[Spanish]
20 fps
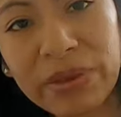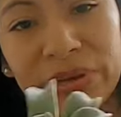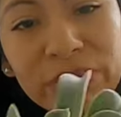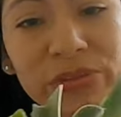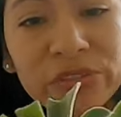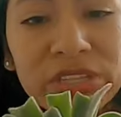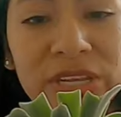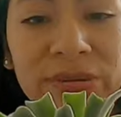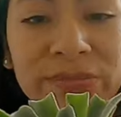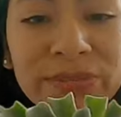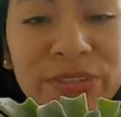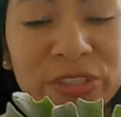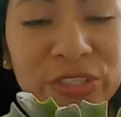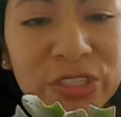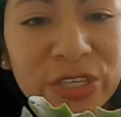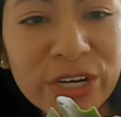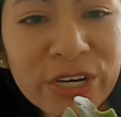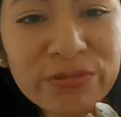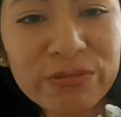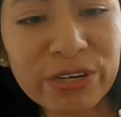Me gusta
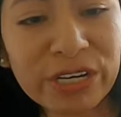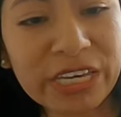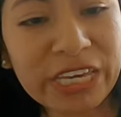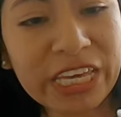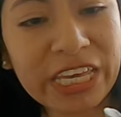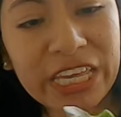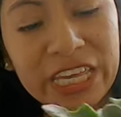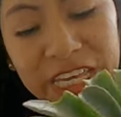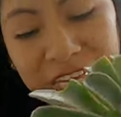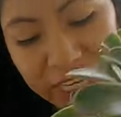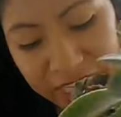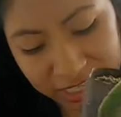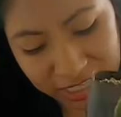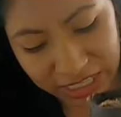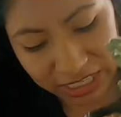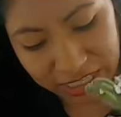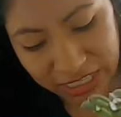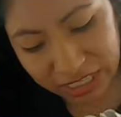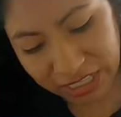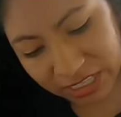mucho cómo queda.
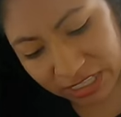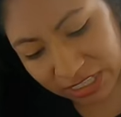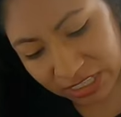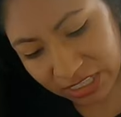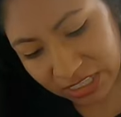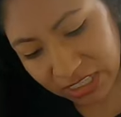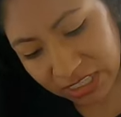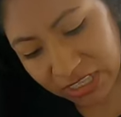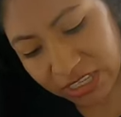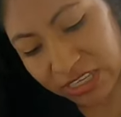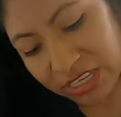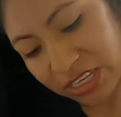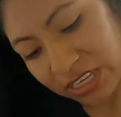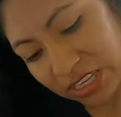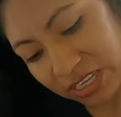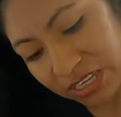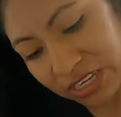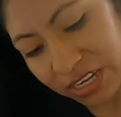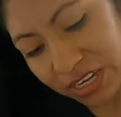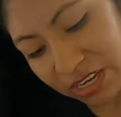
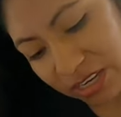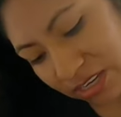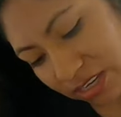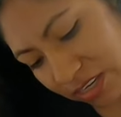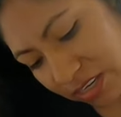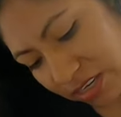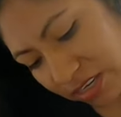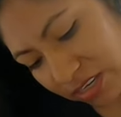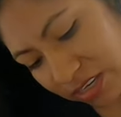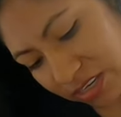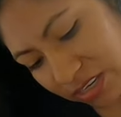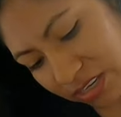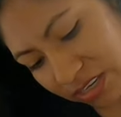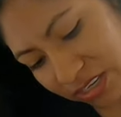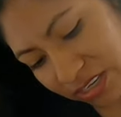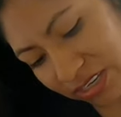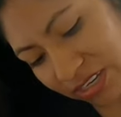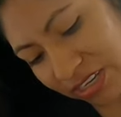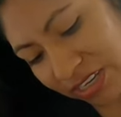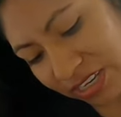
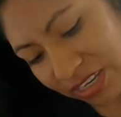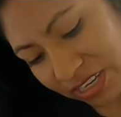Ay,